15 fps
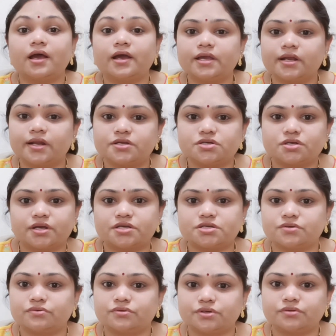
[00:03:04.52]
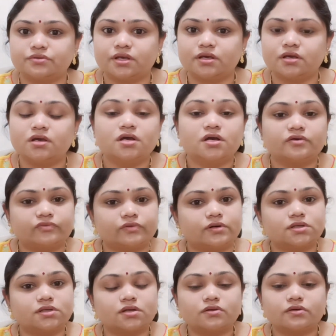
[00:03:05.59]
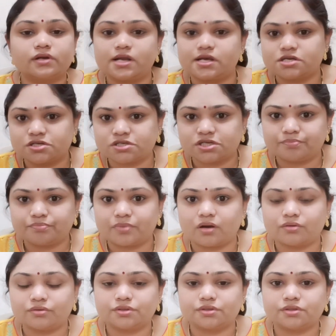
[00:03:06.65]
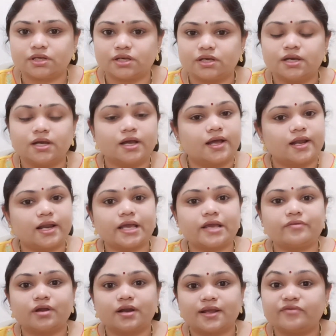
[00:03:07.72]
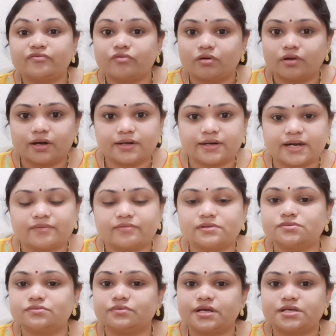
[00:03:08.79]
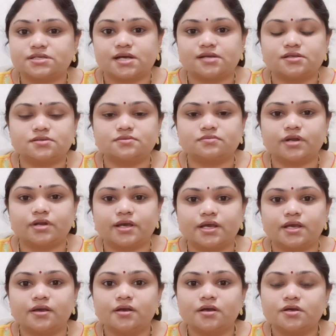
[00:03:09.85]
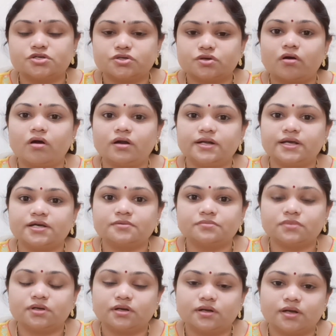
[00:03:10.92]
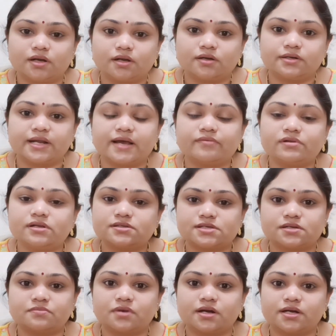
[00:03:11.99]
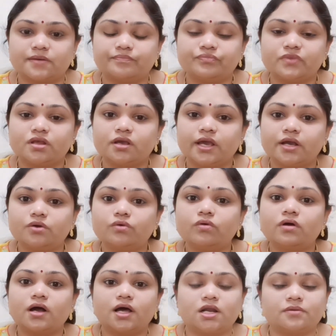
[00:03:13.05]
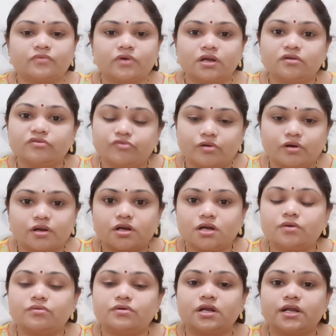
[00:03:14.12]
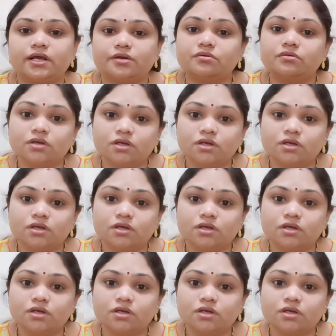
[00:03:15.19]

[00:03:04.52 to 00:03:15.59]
హయ్యర్ ఎడ్యుకేషన్ ఉంటుంది ఫాదర్తో రిలేషన్షిప్ బాగుంటుంది అలాగే వాళ్ళకి ఫారెన్ ట్రావెల్స్ ఉండే ఛాన్సెస్ ఉన్నాయి షార్ట్ టర్మ్ ట్రావెల్స్ అనమాట ఎక్కువ కాలం వాళ్ళు ఫారెన్లో ఉండలేరు